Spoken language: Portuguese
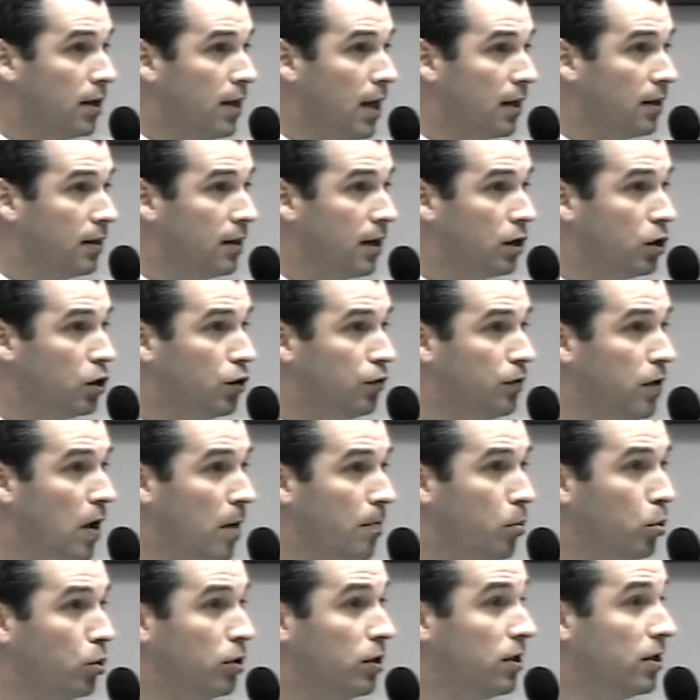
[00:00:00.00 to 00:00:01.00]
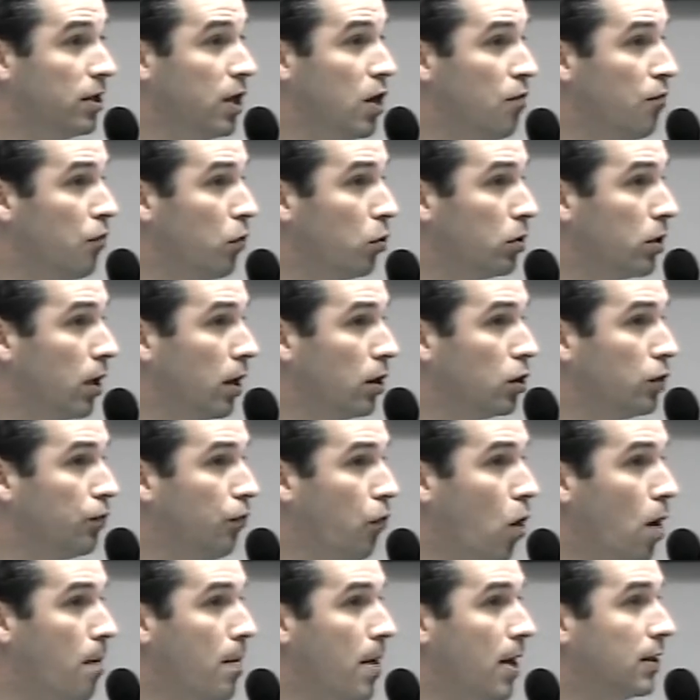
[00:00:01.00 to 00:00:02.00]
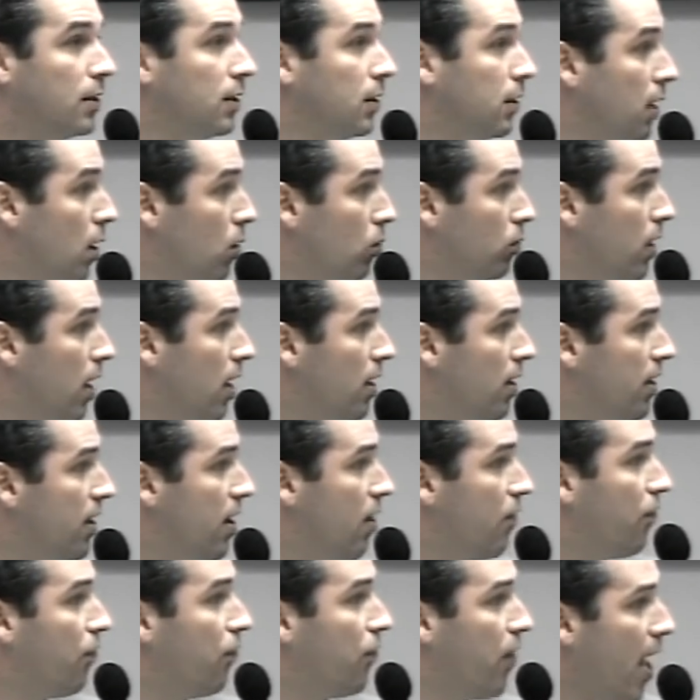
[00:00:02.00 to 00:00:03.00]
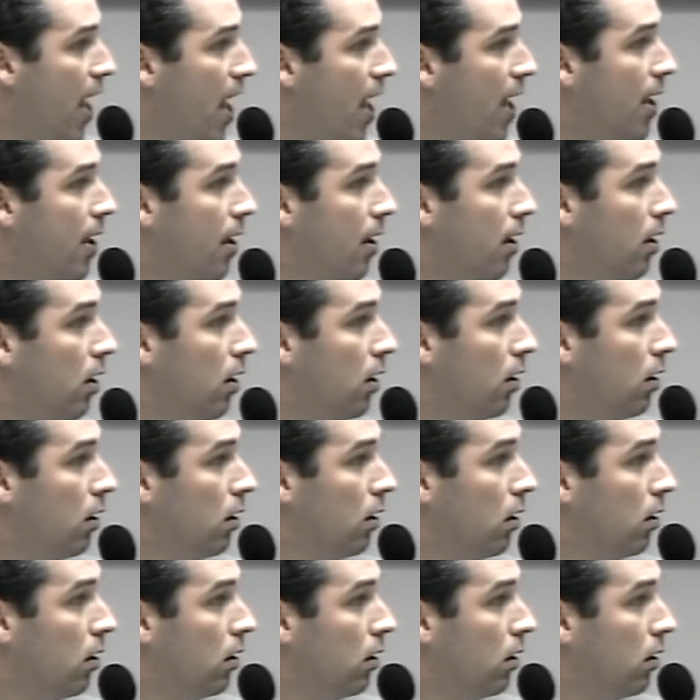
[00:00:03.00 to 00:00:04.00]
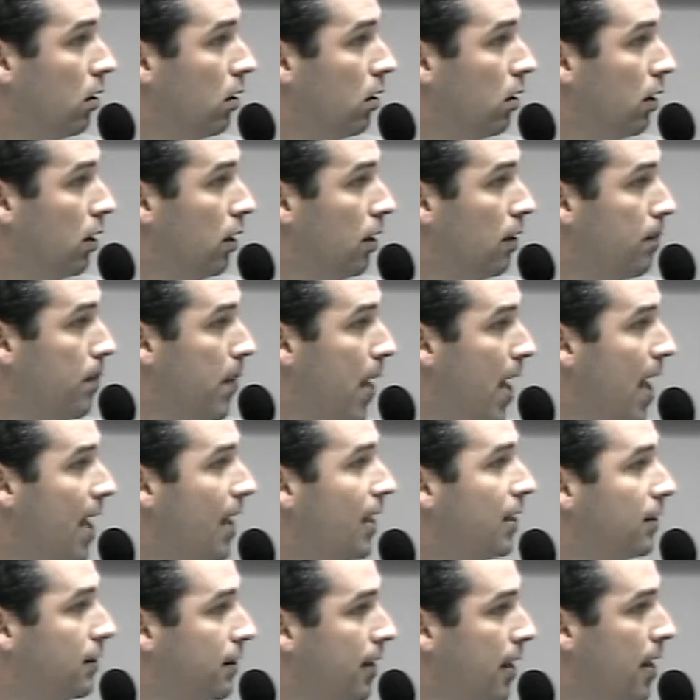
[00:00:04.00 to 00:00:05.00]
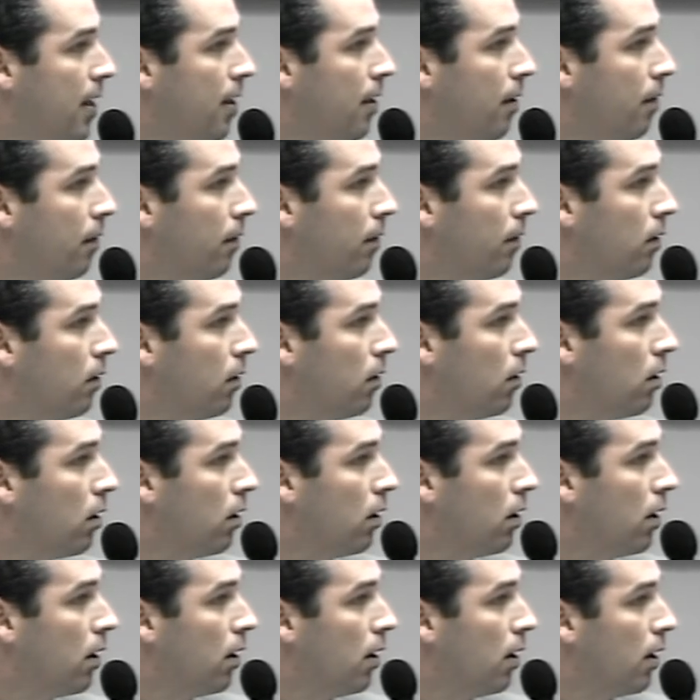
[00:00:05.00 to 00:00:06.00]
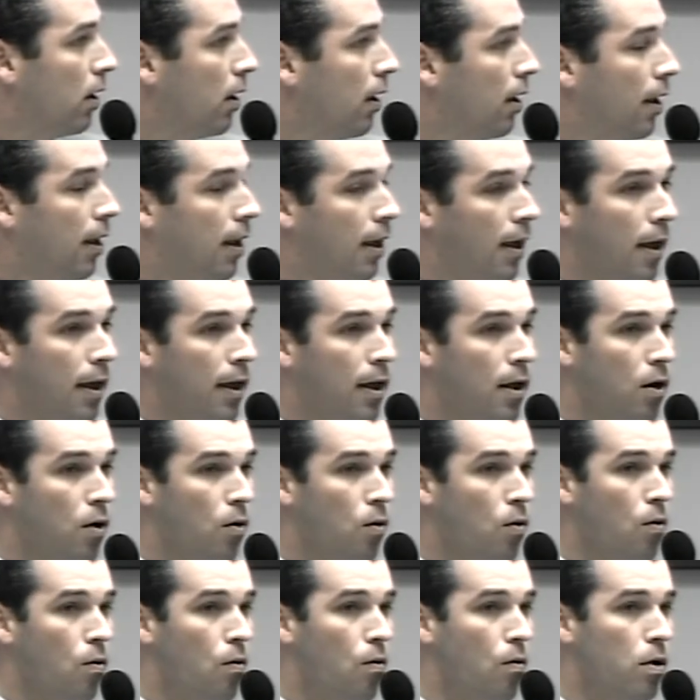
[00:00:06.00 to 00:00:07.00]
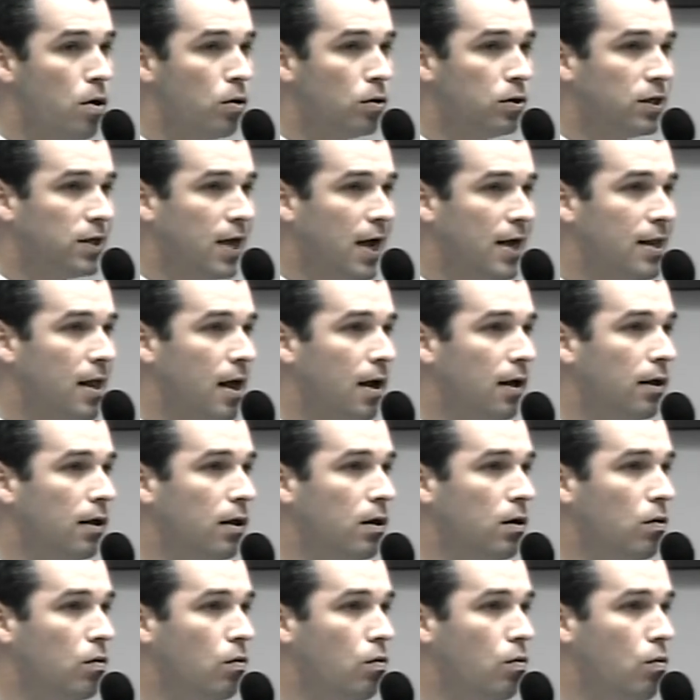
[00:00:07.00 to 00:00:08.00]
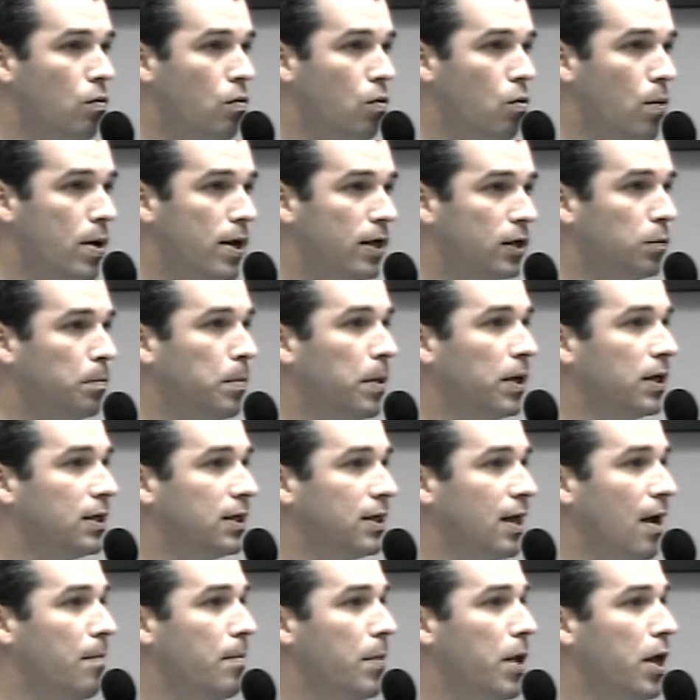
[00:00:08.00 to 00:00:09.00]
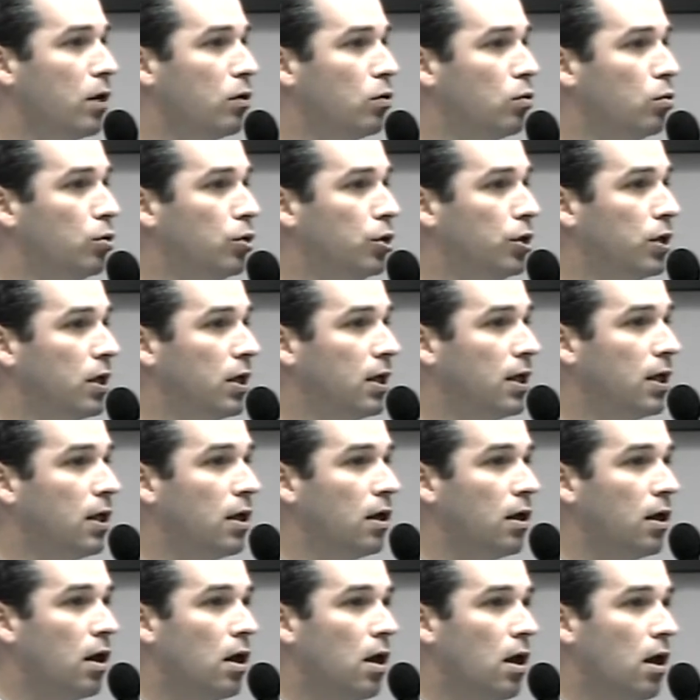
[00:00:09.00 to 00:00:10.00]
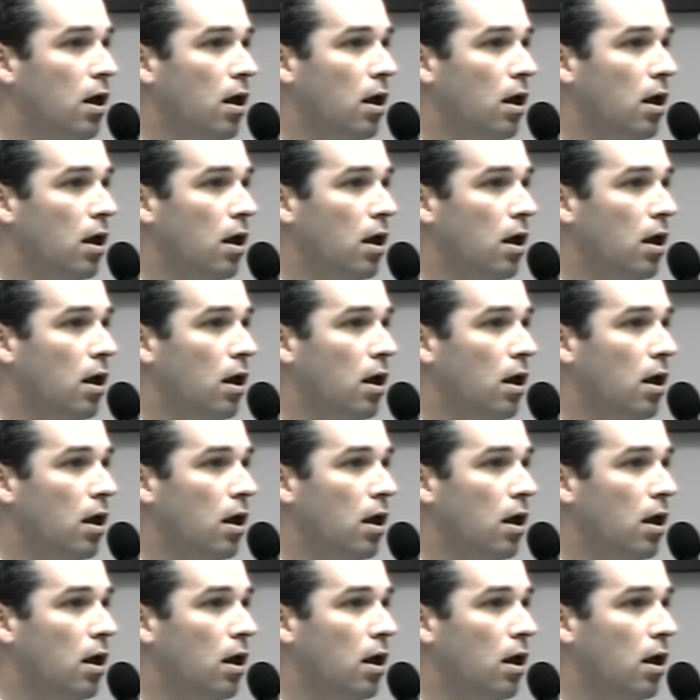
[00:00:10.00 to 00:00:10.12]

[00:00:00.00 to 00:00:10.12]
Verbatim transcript: da, trans, da possível transformação da linha férrea em BRT, eu, eu saí daqui com, com esse pensamento de que